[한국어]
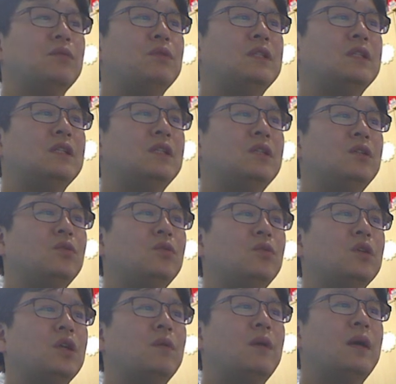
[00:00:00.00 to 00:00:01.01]
위치는
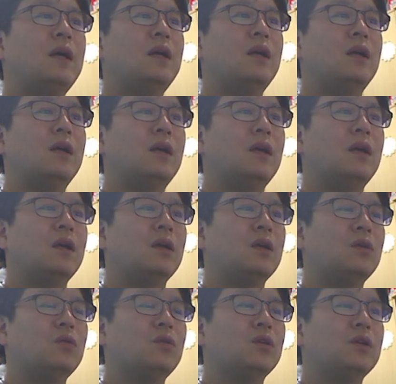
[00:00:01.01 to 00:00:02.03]
여기와
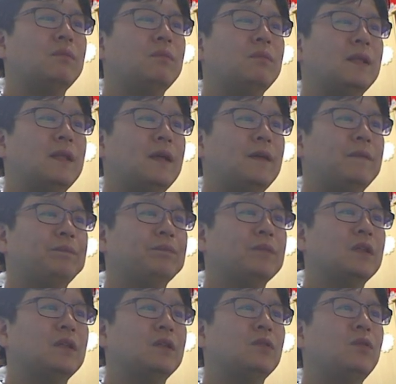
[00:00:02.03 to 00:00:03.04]
여기입니다.
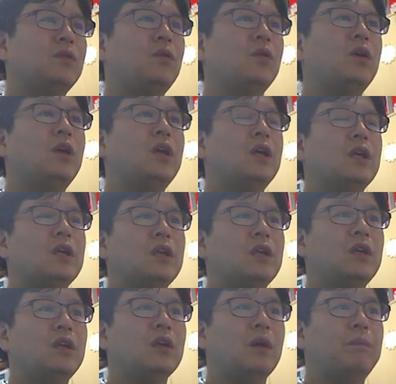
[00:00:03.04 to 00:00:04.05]
그리고
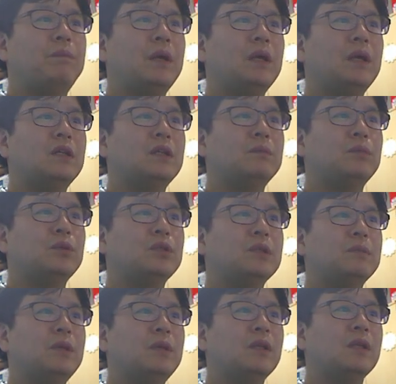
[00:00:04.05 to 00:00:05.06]
이 옆에 그림
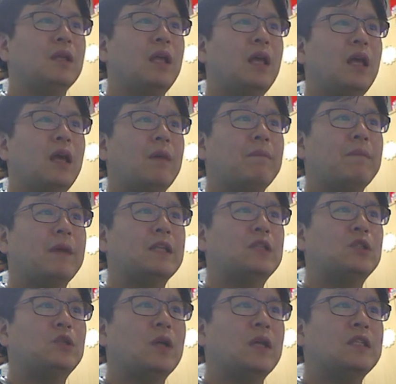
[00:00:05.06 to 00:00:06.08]
보시면
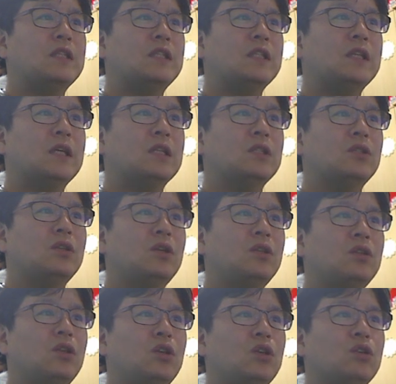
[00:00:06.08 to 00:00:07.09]
마취
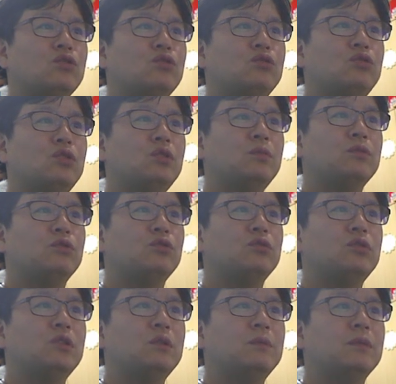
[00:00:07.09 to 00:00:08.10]
한시간전 수술,
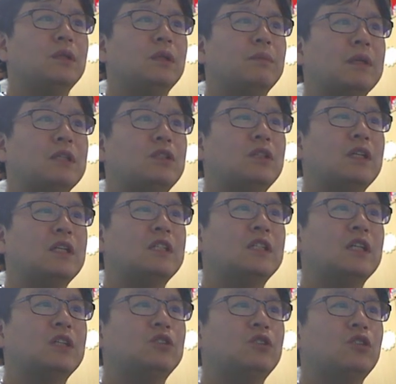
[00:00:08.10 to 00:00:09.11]
수술 마취
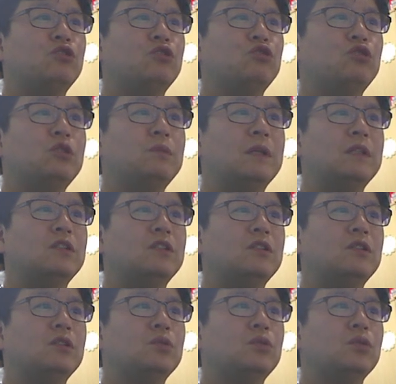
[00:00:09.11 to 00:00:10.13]
한시간전 수술
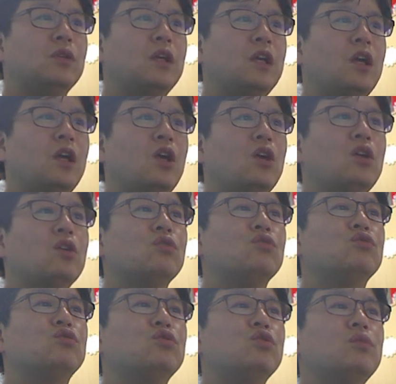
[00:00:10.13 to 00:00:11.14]
받으시는 쪽에
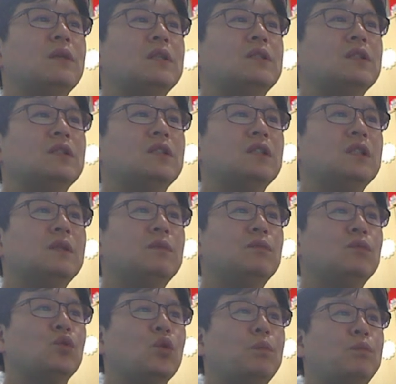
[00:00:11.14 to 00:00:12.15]
국소 마취
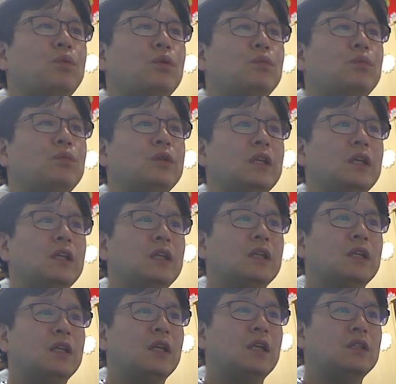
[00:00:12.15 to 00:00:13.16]
크림 도포 부위
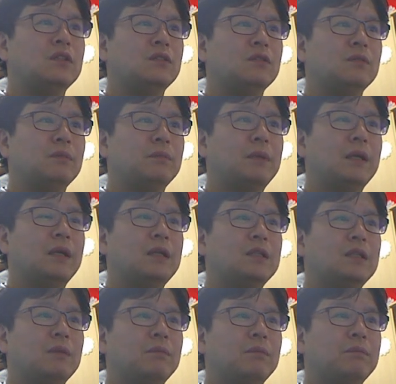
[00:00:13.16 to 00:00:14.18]
이렇게 해서
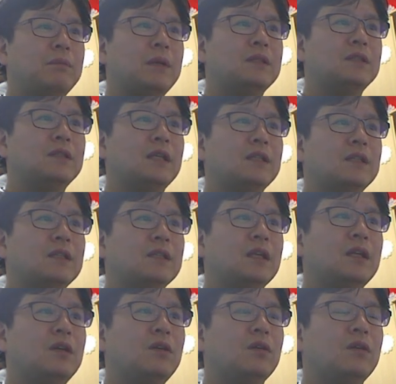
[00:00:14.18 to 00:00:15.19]
빨간색 박스가
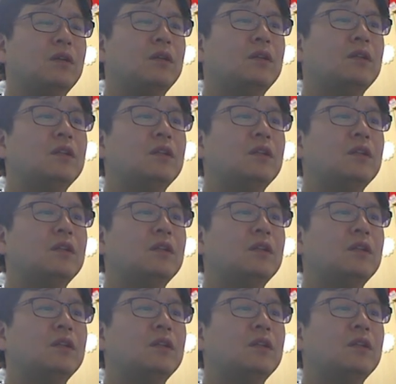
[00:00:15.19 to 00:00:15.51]
있는데요.